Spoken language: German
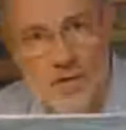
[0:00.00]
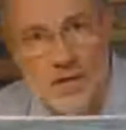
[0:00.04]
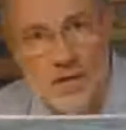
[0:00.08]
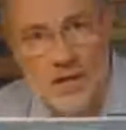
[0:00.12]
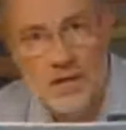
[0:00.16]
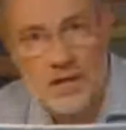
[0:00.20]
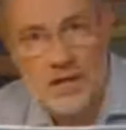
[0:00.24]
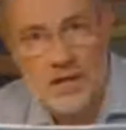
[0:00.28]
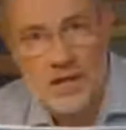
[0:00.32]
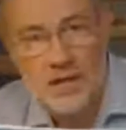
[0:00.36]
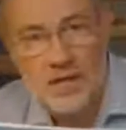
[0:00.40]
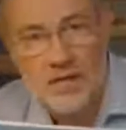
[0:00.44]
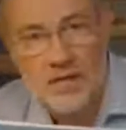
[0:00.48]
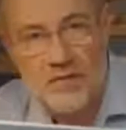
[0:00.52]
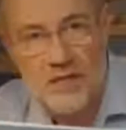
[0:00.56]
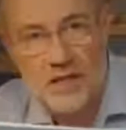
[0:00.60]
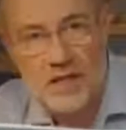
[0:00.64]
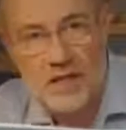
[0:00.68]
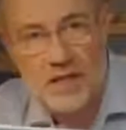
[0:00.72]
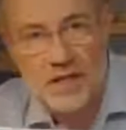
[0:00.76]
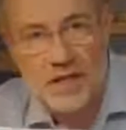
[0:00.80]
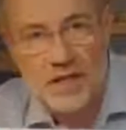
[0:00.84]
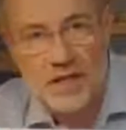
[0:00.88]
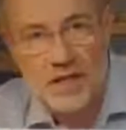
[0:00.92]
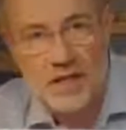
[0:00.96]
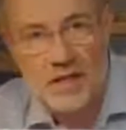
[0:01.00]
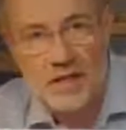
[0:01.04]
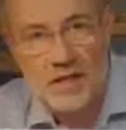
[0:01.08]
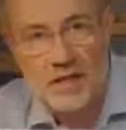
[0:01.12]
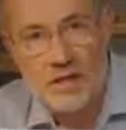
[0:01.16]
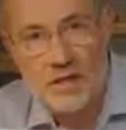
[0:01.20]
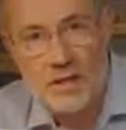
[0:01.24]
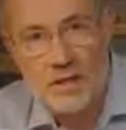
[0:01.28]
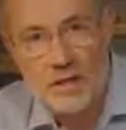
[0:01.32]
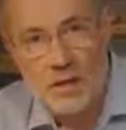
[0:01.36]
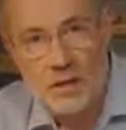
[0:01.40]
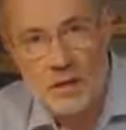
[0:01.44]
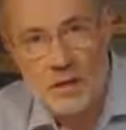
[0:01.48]
was das hier für Zeichen
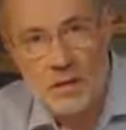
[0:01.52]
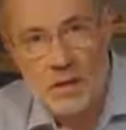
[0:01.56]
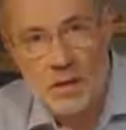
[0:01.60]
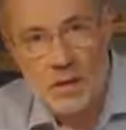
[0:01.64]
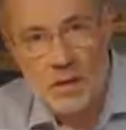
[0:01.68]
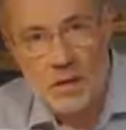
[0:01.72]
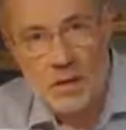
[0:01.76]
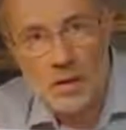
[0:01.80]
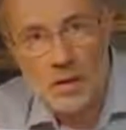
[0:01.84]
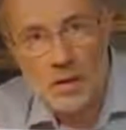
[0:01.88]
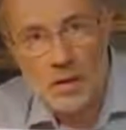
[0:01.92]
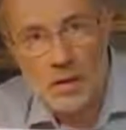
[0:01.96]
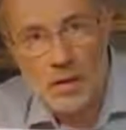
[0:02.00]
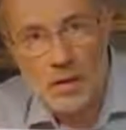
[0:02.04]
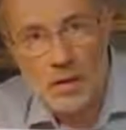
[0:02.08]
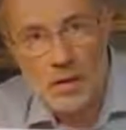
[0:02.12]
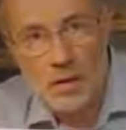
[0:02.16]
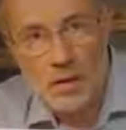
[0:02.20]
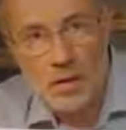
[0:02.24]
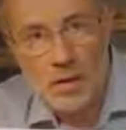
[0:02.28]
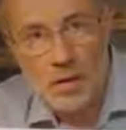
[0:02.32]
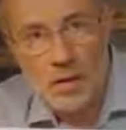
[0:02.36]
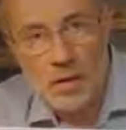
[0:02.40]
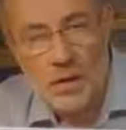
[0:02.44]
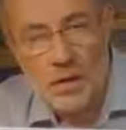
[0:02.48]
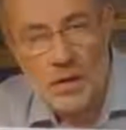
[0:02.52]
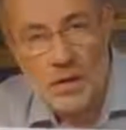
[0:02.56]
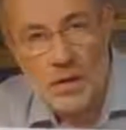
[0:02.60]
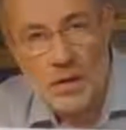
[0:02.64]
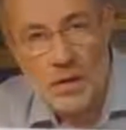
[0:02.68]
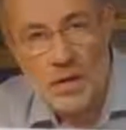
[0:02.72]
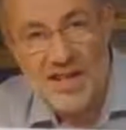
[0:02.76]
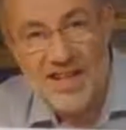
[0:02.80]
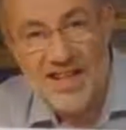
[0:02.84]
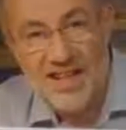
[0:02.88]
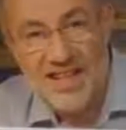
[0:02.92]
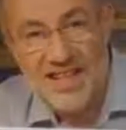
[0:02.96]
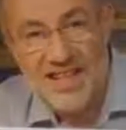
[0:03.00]
sind. Oder
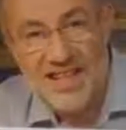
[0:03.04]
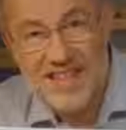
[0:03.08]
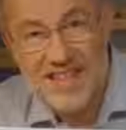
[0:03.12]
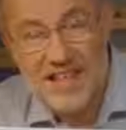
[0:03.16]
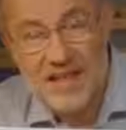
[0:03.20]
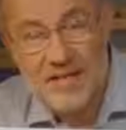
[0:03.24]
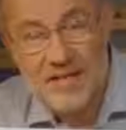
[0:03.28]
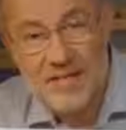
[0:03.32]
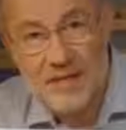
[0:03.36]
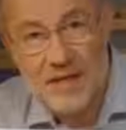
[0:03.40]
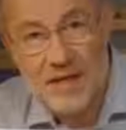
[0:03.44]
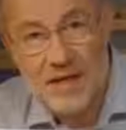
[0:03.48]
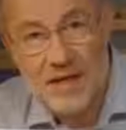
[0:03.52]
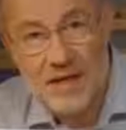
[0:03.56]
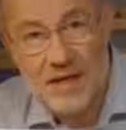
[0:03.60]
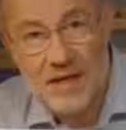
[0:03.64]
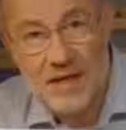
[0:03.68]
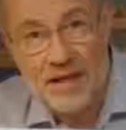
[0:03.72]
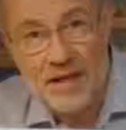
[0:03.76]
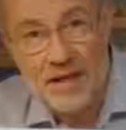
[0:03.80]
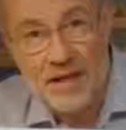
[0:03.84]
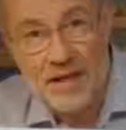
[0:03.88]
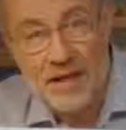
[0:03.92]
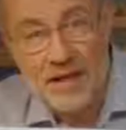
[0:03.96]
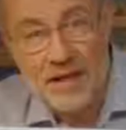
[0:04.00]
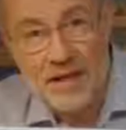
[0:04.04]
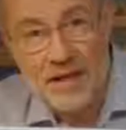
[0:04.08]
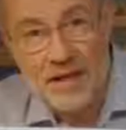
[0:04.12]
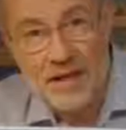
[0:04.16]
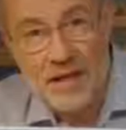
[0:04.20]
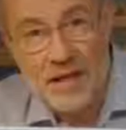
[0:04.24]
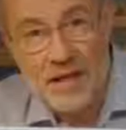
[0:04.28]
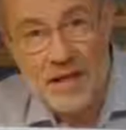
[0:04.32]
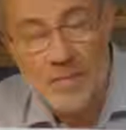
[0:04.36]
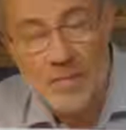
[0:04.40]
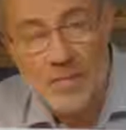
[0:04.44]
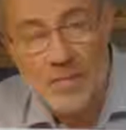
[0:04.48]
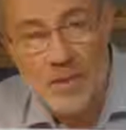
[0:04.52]
ist etwa
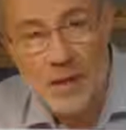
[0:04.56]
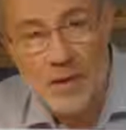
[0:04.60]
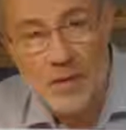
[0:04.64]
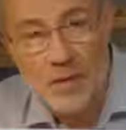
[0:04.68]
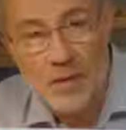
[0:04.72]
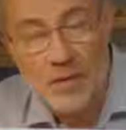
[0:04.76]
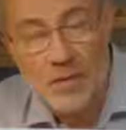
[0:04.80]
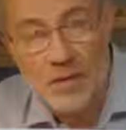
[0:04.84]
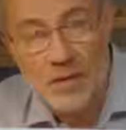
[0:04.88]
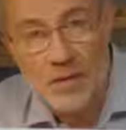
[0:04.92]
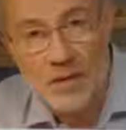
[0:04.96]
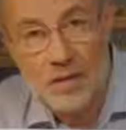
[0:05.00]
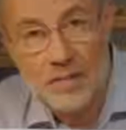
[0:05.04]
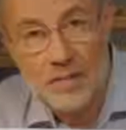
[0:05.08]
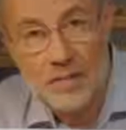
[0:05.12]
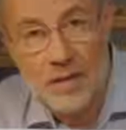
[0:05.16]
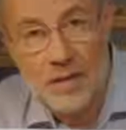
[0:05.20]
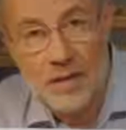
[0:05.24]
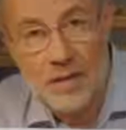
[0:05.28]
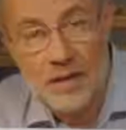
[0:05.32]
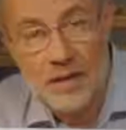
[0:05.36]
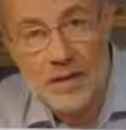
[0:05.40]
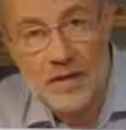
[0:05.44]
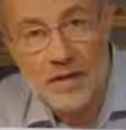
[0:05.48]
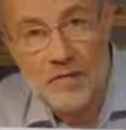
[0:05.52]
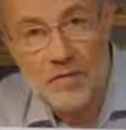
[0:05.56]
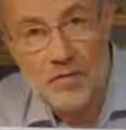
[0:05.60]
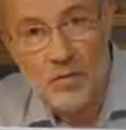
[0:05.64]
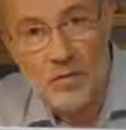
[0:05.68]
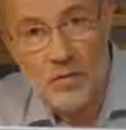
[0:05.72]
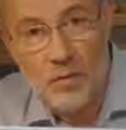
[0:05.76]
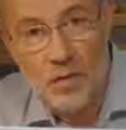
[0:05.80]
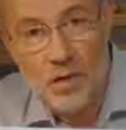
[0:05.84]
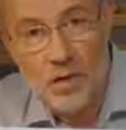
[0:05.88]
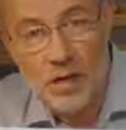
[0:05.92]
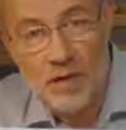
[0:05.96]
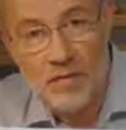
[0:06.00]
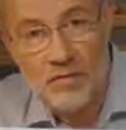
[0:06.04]
der Bau des Berliner
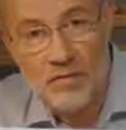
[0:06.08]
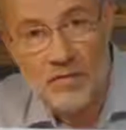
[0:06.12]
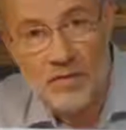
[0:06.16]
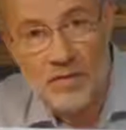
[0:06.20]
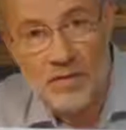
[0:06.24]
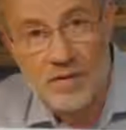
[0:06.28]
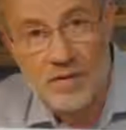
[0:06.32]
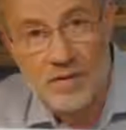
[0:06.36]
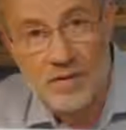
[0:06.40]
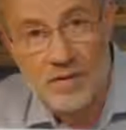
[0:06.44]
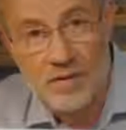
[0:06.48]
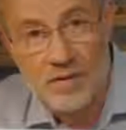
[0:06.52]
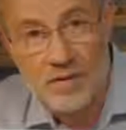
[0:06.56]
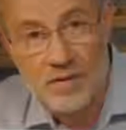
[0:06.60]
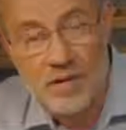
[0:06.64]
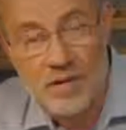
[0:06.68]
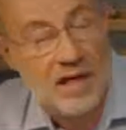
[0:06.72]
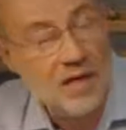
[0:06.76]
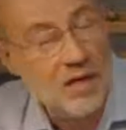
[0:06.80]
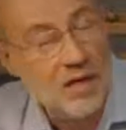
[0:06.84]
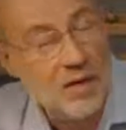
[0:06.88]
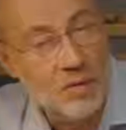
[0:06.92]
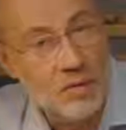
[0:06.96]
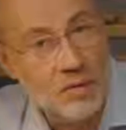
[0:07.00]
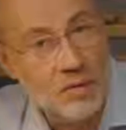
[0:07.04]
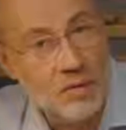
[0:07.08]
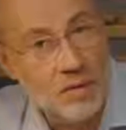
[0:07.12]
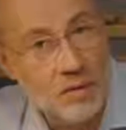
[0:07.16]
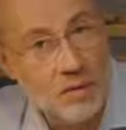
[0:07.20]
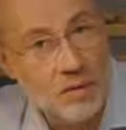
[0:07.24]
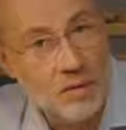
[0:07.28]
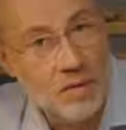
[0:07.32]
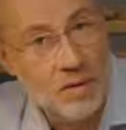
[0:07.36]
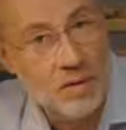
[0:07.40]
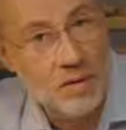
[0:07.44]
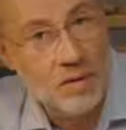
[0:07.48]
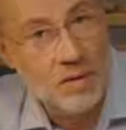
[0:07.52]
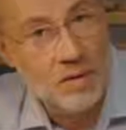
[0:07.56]
Flughafens auch
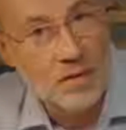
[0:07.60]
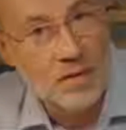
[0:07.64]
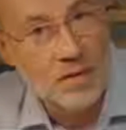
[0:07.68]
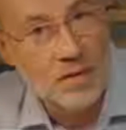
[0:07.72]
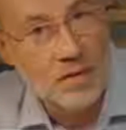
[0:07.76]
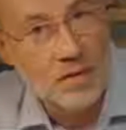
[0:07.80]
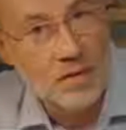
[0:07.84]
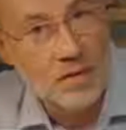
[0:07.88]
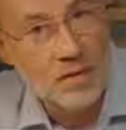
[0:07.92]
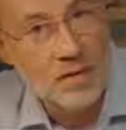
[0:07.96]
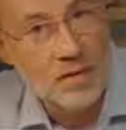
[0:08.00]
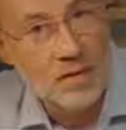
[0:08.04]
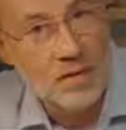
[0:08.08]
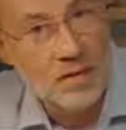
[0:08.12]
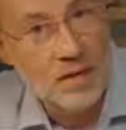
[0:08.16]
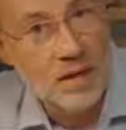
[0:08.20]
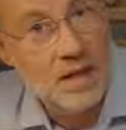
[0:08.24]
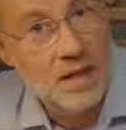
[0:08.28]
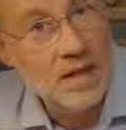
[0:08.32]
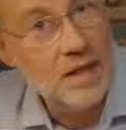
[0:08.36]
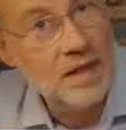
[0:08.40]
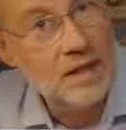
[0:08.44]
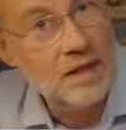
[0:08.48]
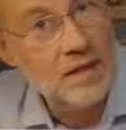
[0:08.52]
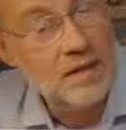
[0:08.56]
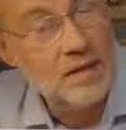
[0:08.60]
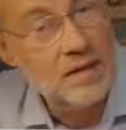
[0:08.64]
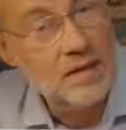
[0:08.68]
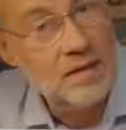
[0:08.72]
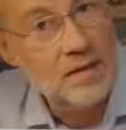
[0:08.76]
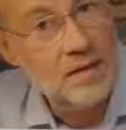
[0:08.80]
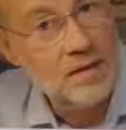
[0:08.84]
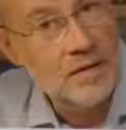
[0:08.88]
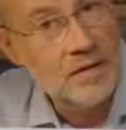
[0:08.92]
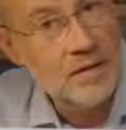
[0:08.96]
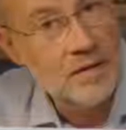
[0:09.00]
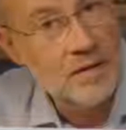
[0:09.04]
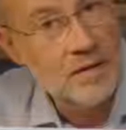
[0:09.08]
nur eine
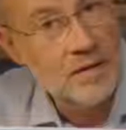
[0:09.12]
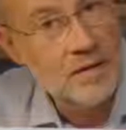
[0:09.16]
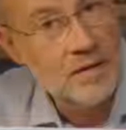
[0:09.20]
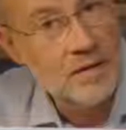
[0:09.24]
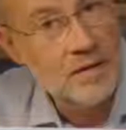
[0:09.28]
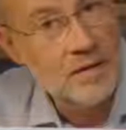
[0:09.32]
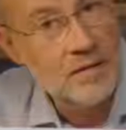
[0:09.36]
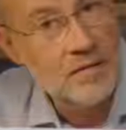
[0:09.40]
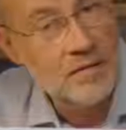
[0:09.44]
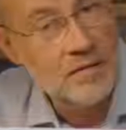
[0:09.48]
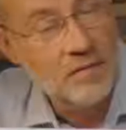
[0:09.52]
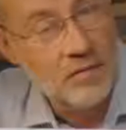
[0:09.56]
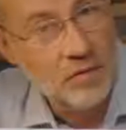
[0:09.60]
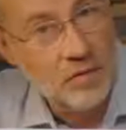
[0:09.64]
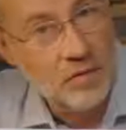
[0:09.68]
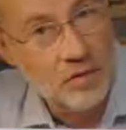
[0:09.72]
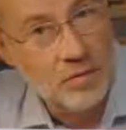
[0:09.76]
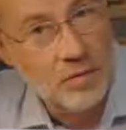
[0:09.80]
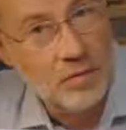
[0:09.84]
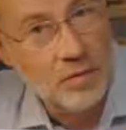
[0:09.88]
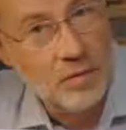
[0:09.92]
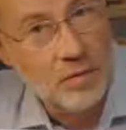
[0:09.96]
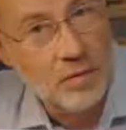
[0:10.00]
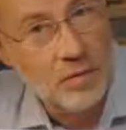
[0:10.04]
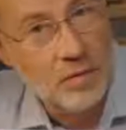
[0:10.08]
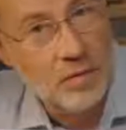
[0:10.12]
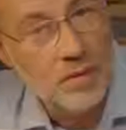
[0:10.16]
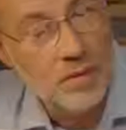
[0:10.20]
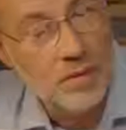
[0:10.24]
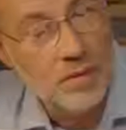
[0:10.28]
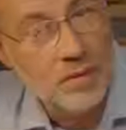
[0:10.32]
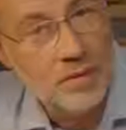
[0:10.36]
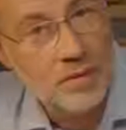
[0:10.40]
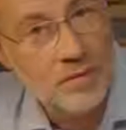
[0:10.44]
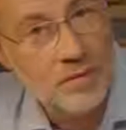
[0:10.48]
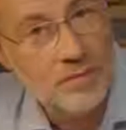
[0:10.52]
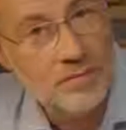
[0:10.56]
Verschwörung?